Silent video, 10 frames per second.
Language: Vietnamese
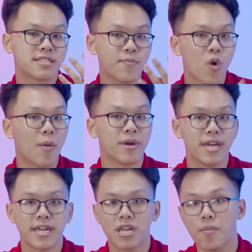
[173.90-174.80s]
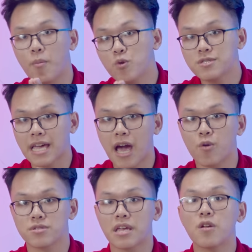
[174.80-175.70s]
xê pê u a em đê khi mà boost
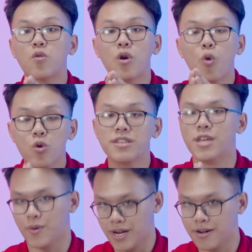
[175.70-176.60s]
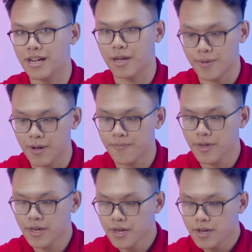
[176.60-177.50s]
cao sẽ hút nhiều điện hơn anh em nhá.
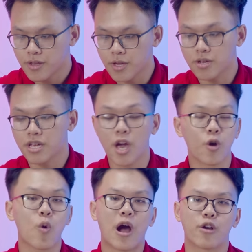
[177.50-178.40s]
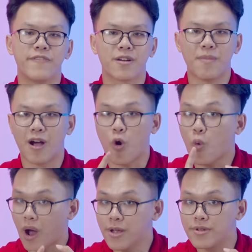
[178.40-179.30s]
Nhưng hiệu quả của việc mà có
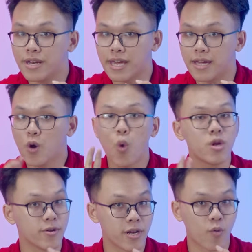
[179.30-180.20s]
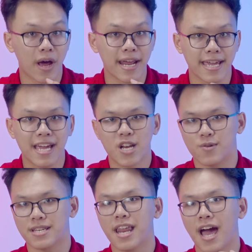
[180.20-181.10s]
quá nhiều nhân này, hút nhiều điện quá này,
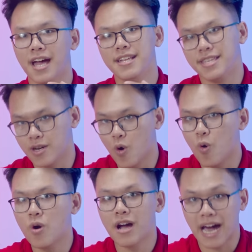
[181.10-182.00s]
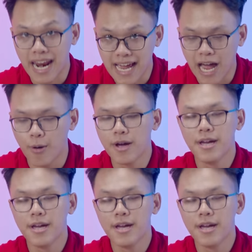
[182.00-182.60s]
đó chính là nhiệt độ khá là cao.